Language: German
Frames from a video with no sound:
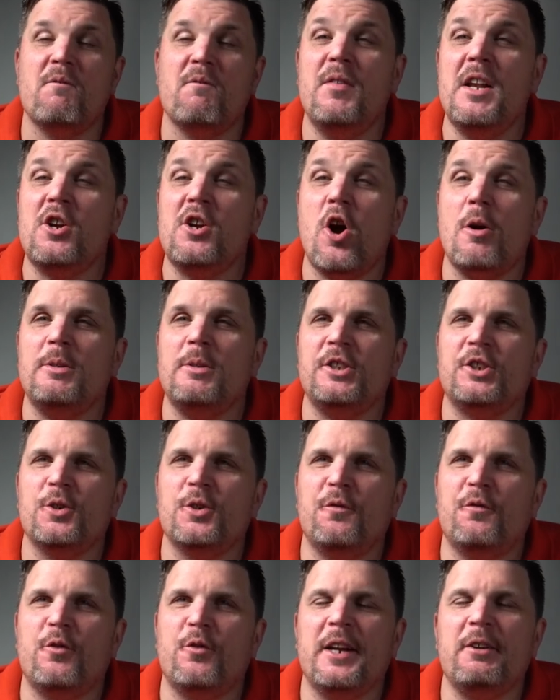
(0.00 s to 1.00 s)
Willkommen
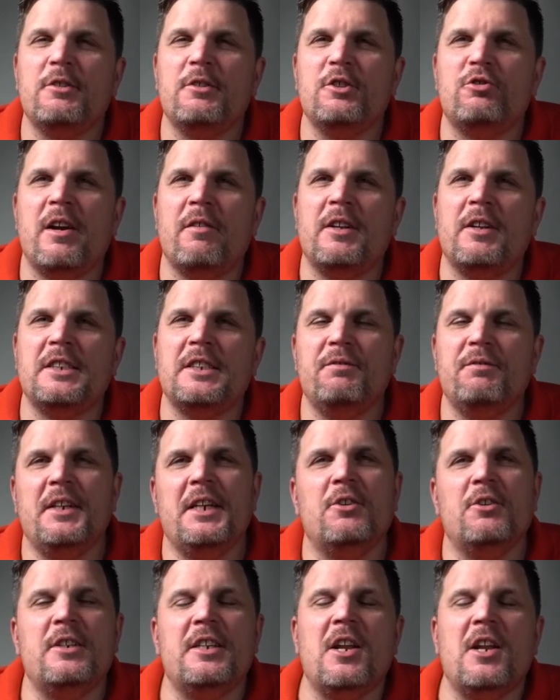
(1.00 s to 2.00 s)
zu Frequent Traveler
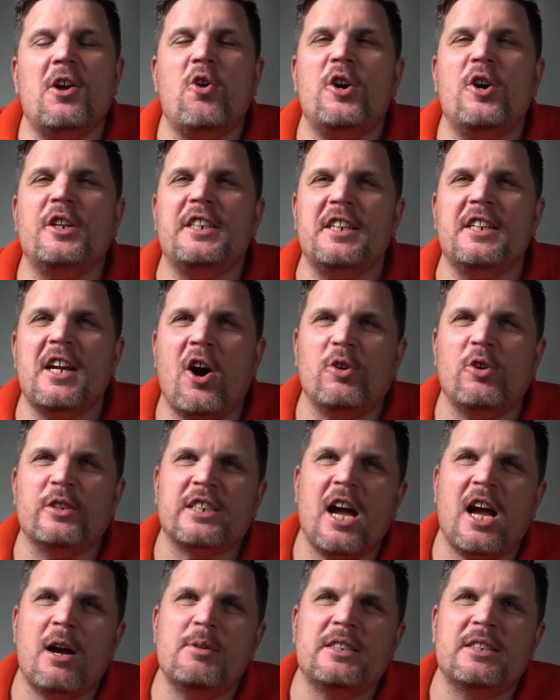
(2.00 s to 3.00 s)
TV und in der heutigen
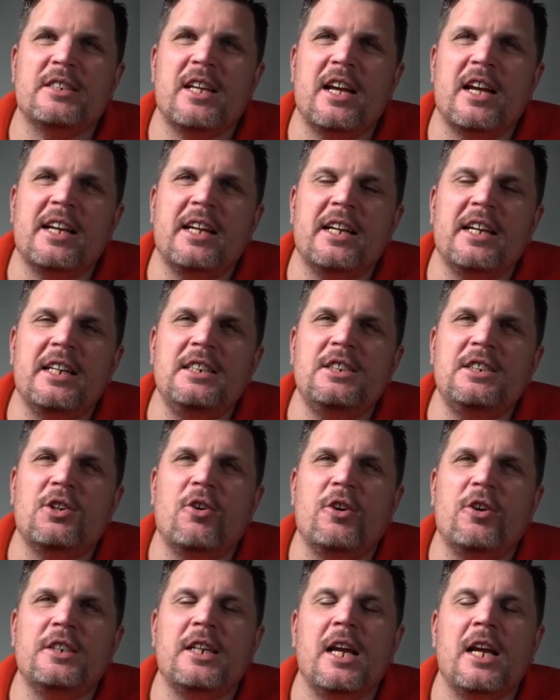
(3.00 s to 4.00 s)
Ausgabe zeige
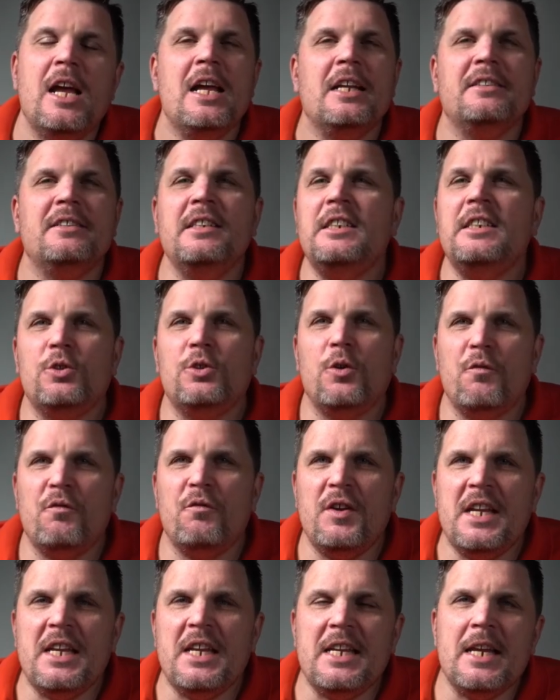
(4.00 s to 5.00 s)
ich euch nicht
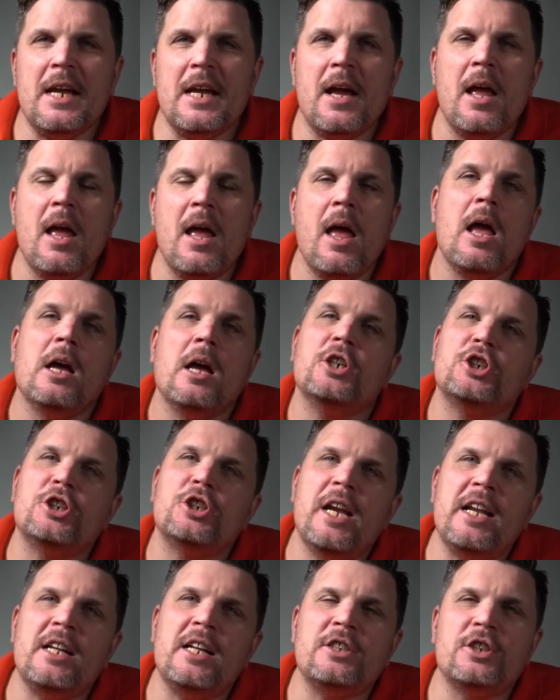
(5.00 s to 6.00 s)
nur, wie ihr
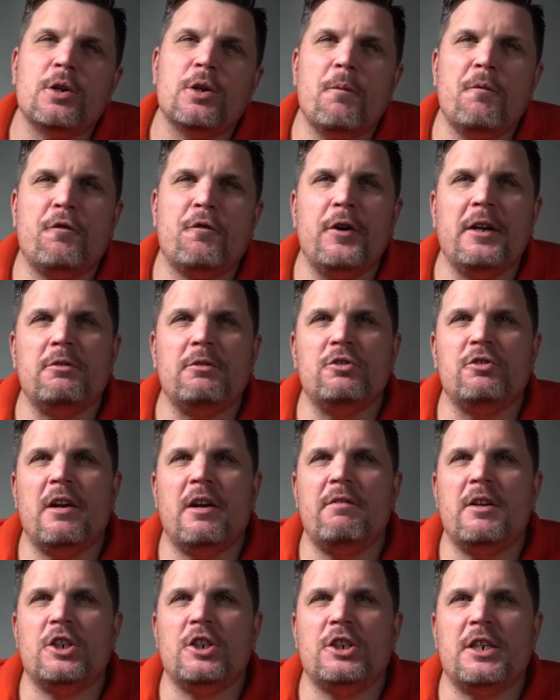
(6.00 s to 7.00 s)
schneller zum Frequent
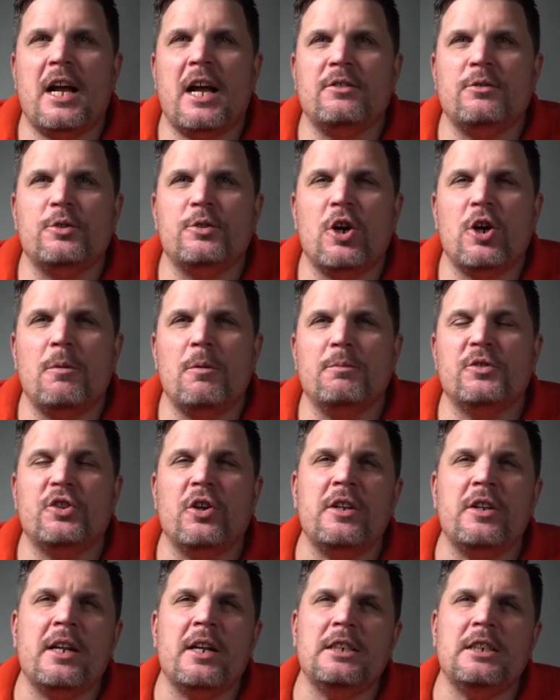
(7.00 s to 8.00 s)
Traveler Status kommt,
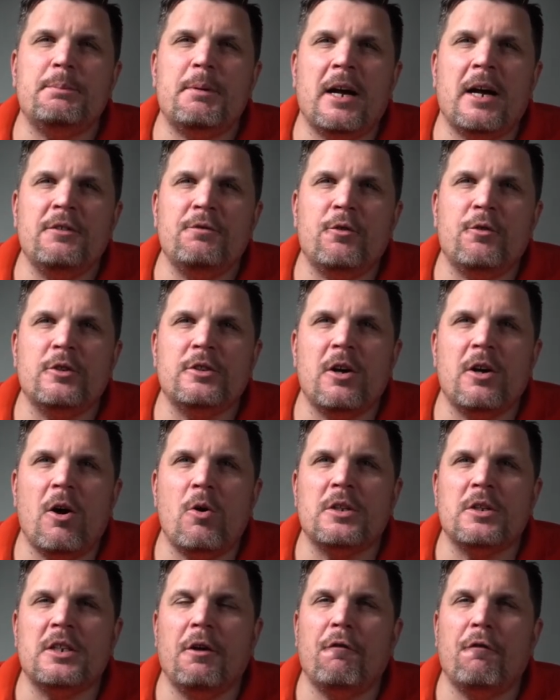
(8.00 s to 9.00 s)
sondern ich beantworte
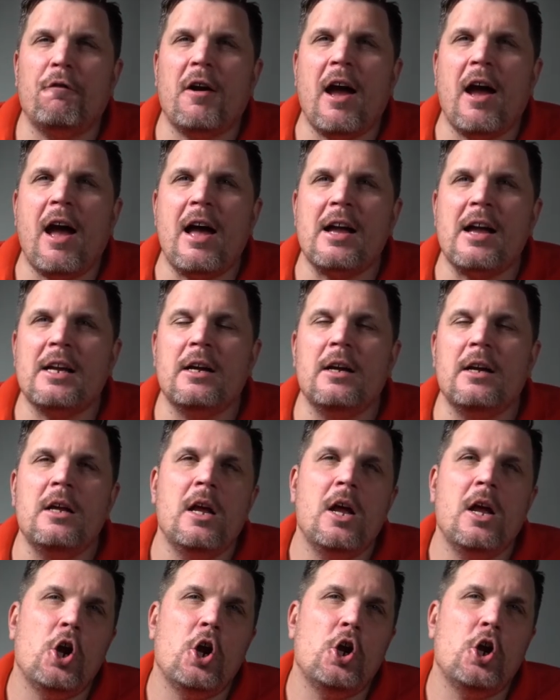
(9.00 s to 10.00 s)
auch die Frage,
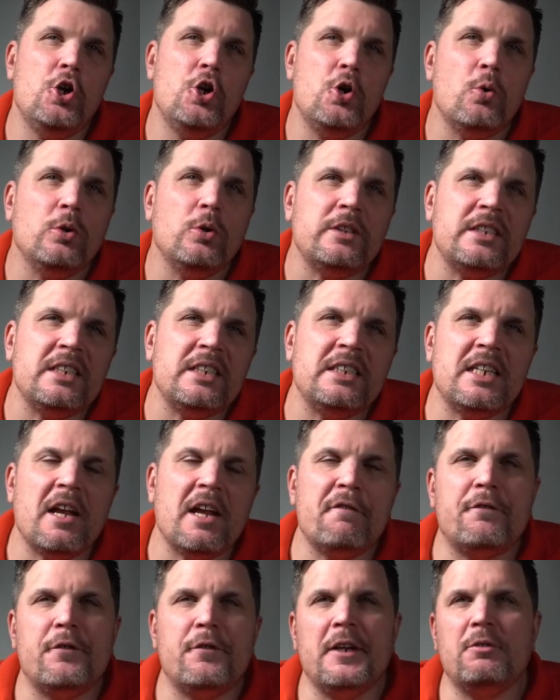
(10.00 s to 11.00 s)
lohnt sich
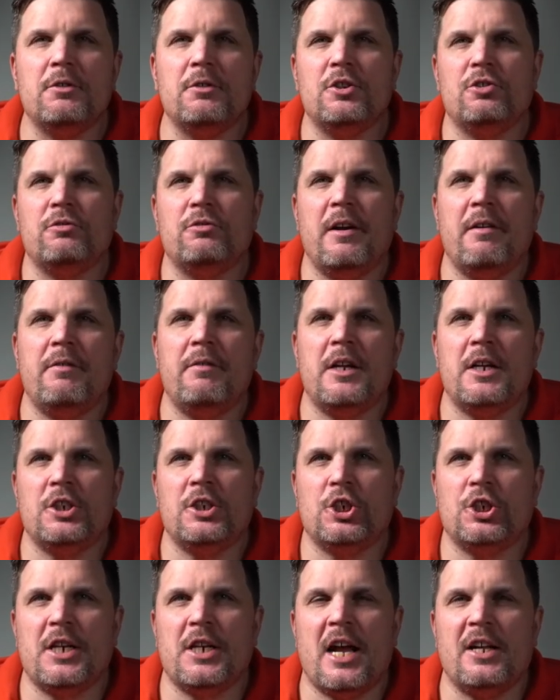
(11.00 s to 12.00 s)
der Frequent
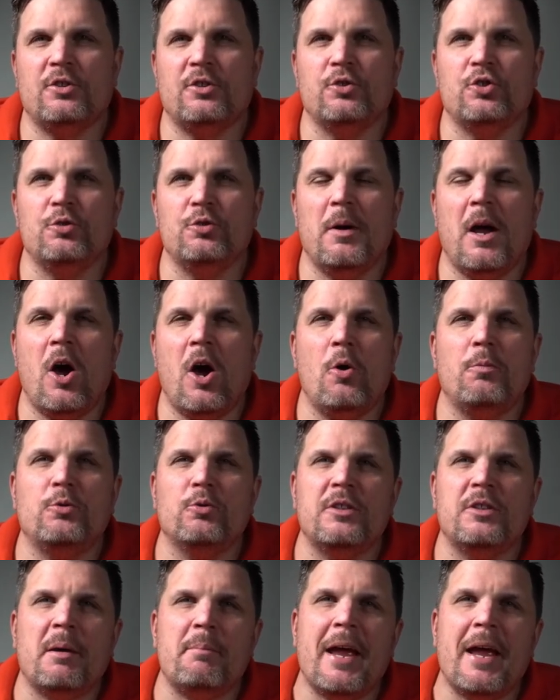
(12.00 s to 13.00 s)
Traveler Status
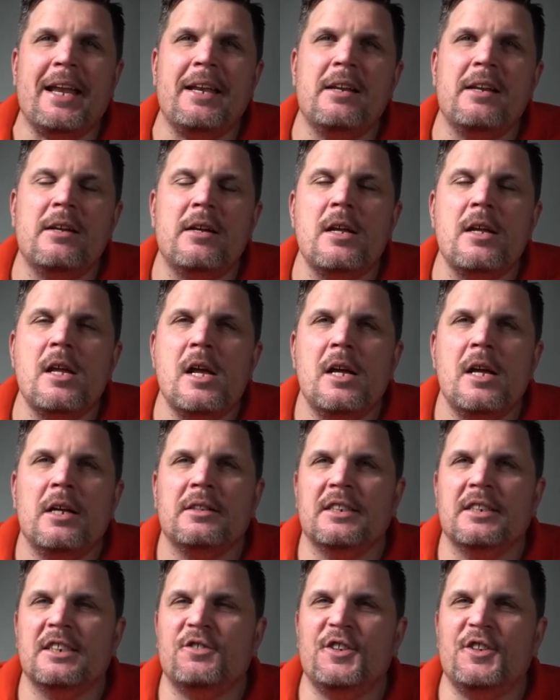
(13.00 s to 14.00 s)
überhaupt? Und am Ende
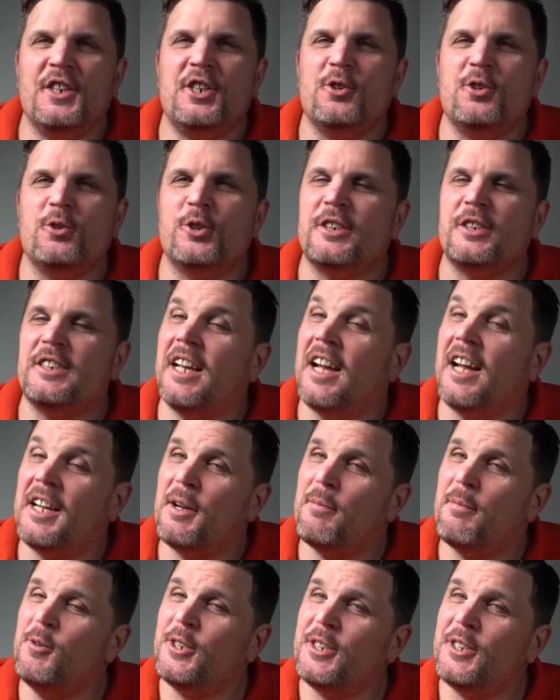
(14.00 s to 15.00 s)
des Videos, ja,
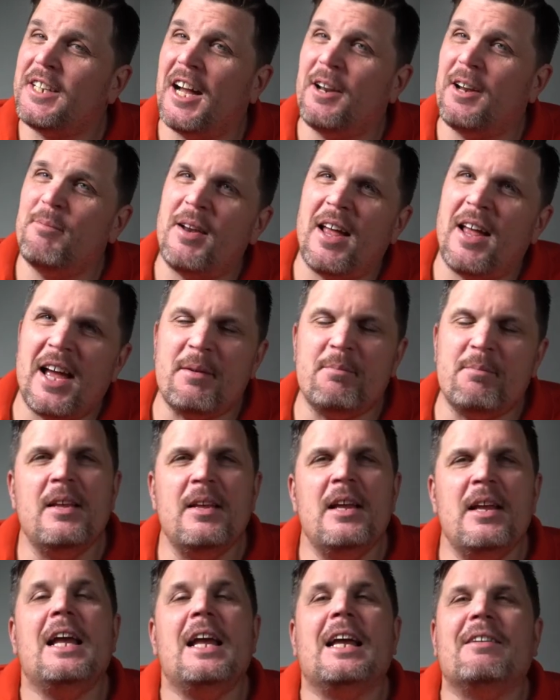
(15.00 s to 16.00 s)
ihr müsst
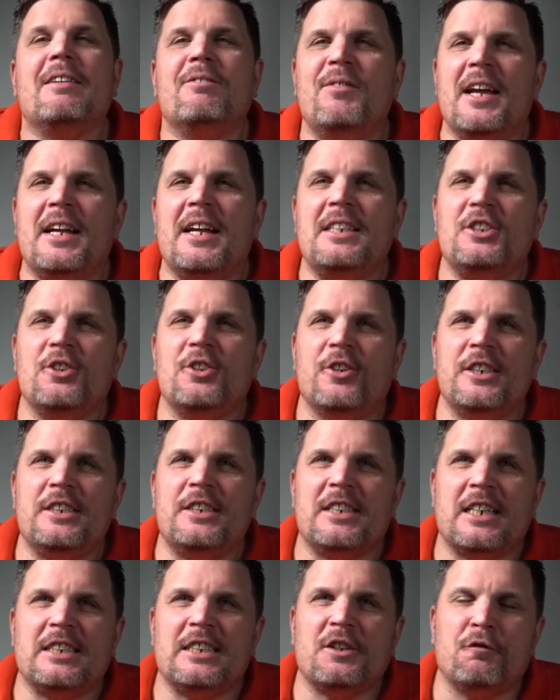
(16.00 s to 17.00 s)
dranbleiben, werde ich
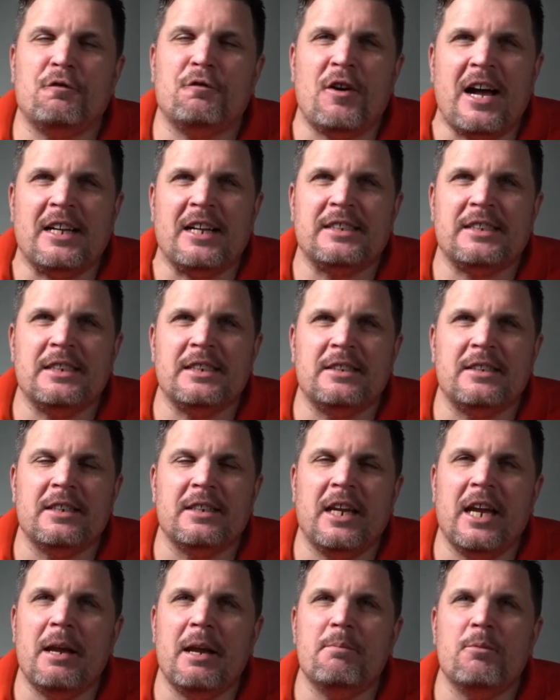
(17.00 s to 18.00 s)
euch das
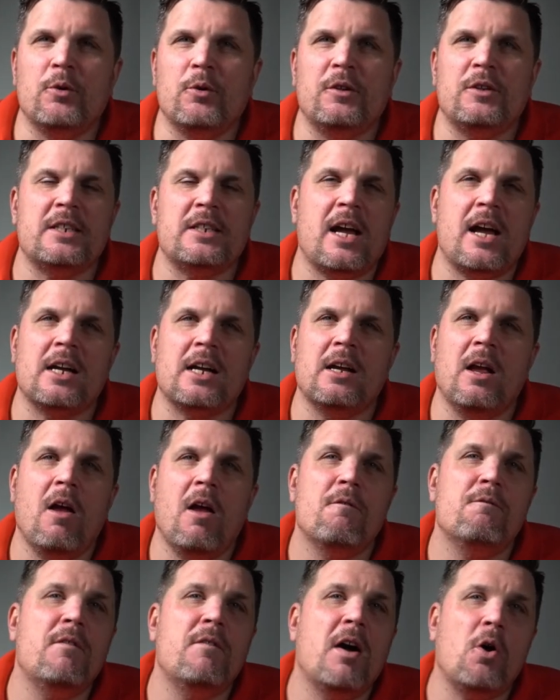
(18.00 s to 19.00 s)
Fazit geben und sagen,
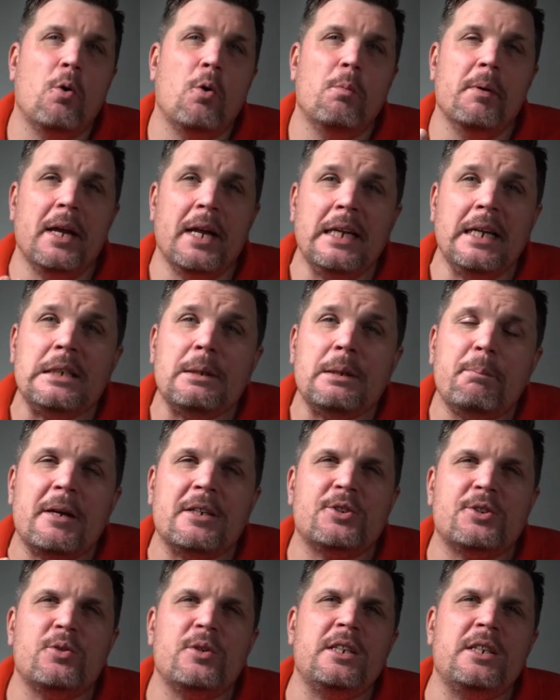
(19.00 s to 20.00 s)
warum ich
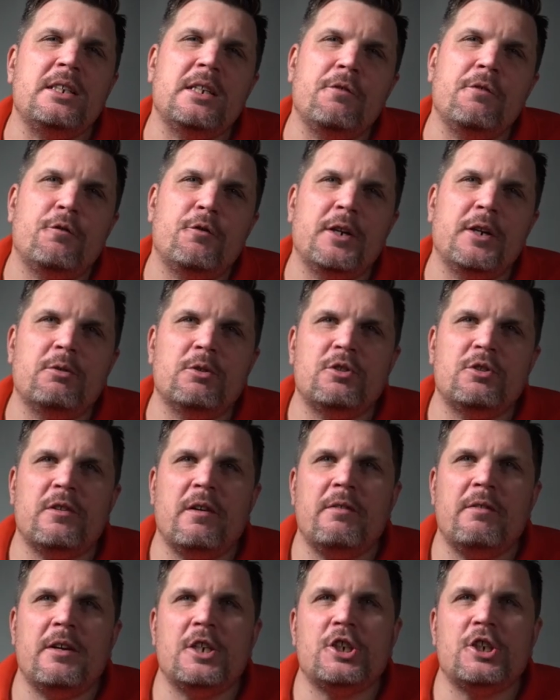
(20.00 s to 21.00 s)
persönlich den Frequent
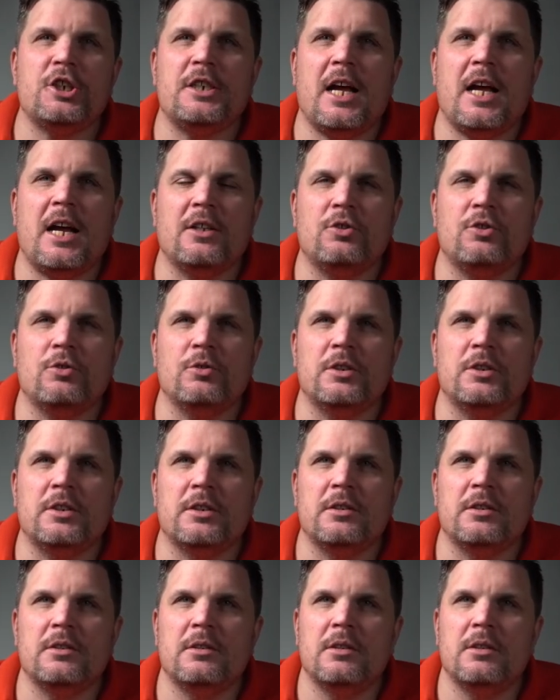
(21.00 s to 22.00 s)
Traveler
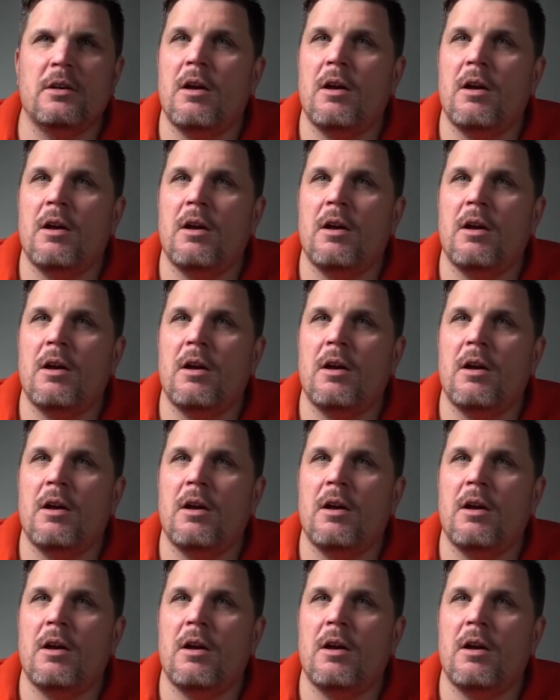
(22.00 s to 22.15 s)
Status